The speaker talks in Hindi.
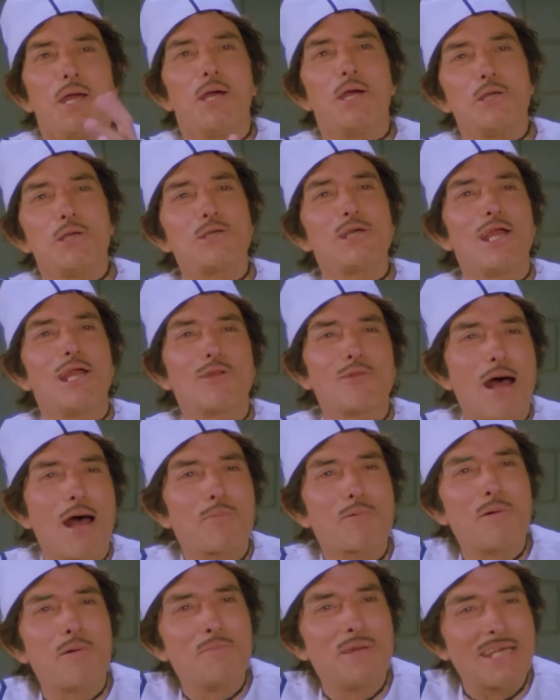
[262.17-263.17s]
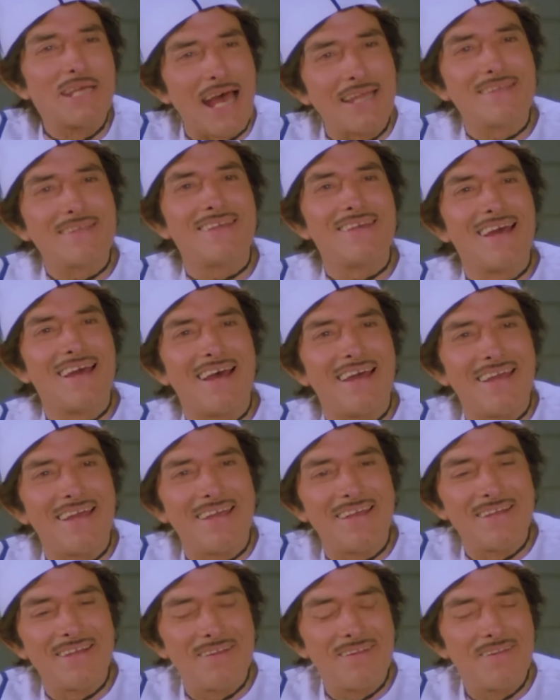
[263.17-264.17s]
इसलिए तो आपको हमने याद किया है